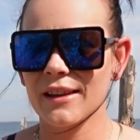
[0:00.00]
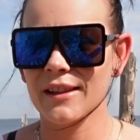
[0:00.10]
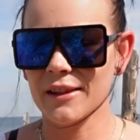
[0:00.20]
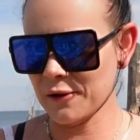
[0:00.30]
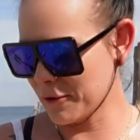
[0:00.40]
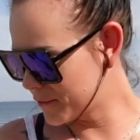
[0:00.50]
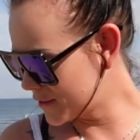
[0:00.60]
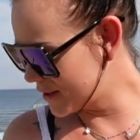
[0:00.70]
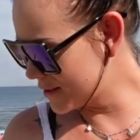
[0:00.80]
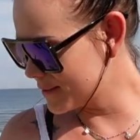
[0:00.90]
dlatego
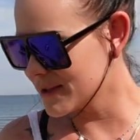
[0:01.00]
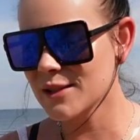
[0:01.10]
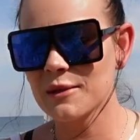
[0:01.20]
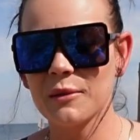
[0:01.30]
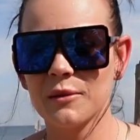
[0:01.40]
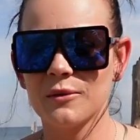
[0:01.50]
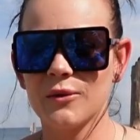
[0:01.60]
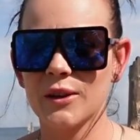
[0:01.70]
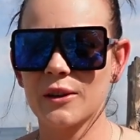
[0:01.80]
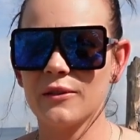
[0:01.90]
wzięliśmy ze sobą
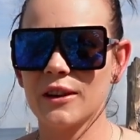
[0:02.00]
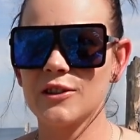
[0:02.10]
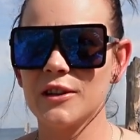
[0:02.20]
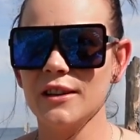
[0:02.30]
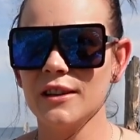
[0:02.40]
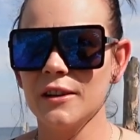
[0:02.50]
wykrywacze.